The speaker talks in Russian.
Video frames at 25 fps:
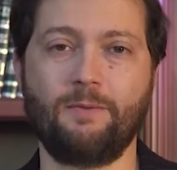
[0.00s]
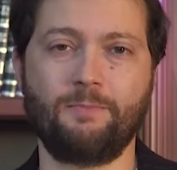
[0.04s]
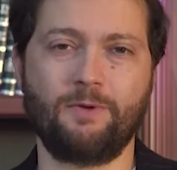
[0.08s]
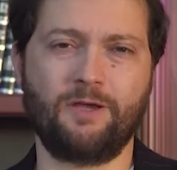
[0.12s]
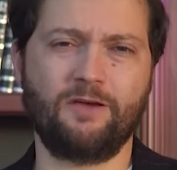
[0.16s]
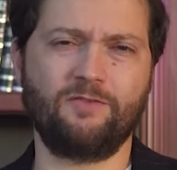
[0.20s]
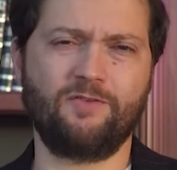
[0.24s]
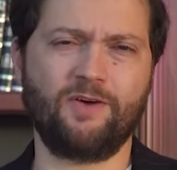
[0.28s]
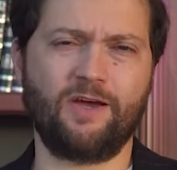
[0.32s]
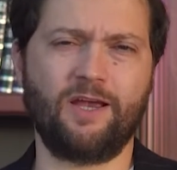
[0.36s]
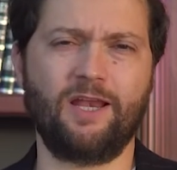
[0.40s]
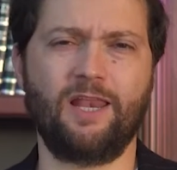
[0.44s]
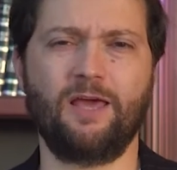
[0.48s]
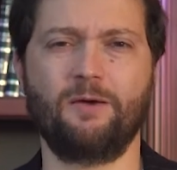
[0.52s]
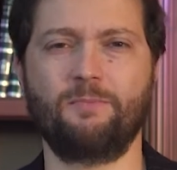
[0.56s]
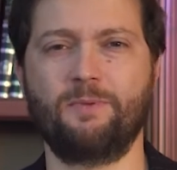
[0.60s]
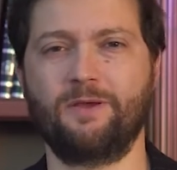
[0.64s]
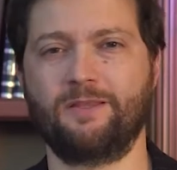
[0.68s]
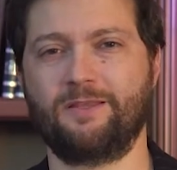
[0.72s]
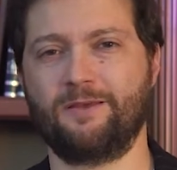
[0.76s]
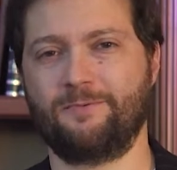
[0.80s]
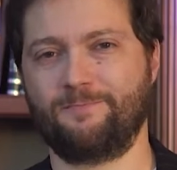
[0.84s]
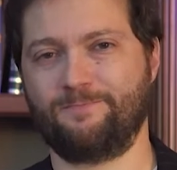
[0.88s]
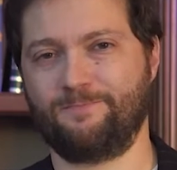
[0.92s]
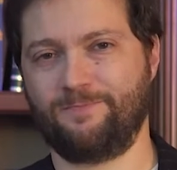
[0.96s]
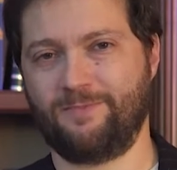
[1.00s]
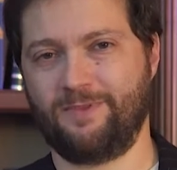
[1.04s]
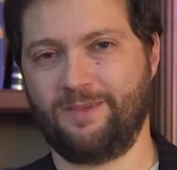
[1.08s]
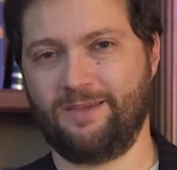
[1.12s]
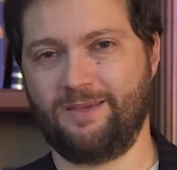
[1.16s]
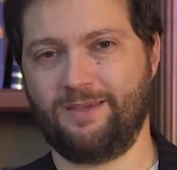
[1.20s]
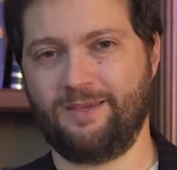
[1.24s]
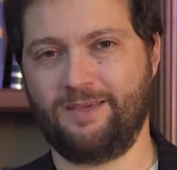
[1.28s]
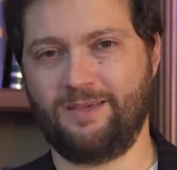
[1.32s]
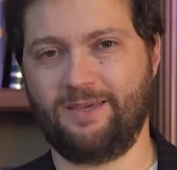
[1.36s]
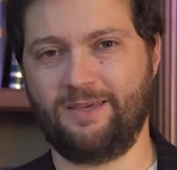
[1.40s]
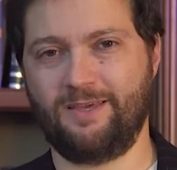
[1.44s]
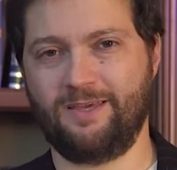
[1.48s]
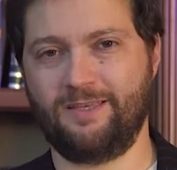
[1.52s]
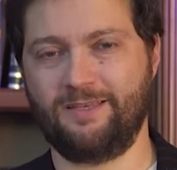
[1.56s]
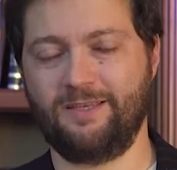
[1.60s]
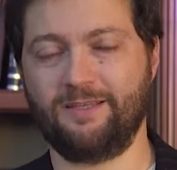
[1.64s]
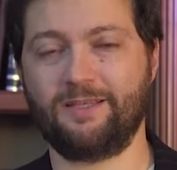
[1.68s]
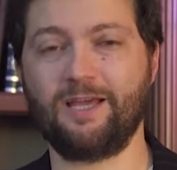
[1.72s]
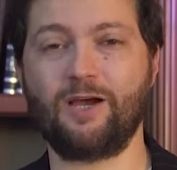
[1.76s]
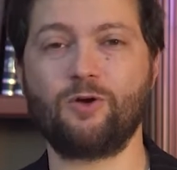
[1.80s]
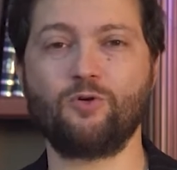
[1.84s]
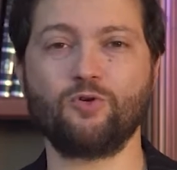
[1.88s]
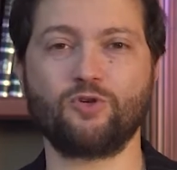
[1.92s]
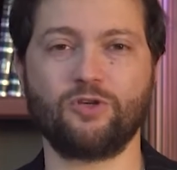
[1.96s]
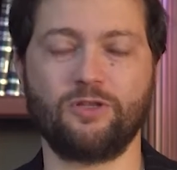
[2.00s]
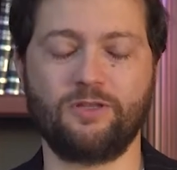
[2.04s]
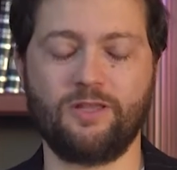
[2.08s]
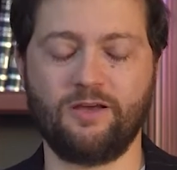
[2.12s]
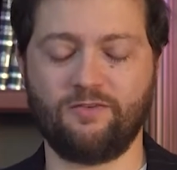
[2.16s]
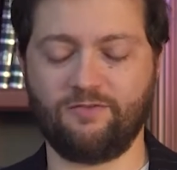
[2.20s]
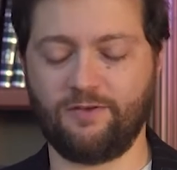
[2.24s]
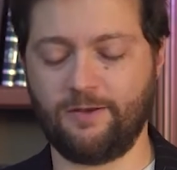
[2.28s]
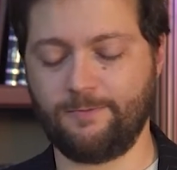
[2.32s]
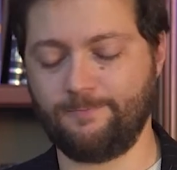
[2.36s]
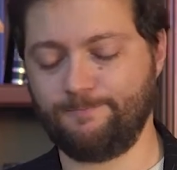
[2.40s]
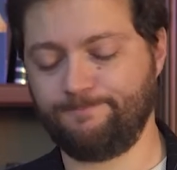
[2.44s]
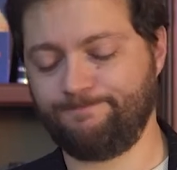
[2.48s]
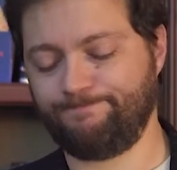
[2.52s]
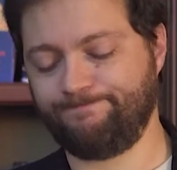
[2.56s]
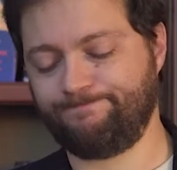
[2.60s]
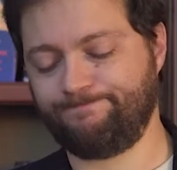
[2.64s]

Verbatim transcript: Мы говорили об этом э, не так уж и давно.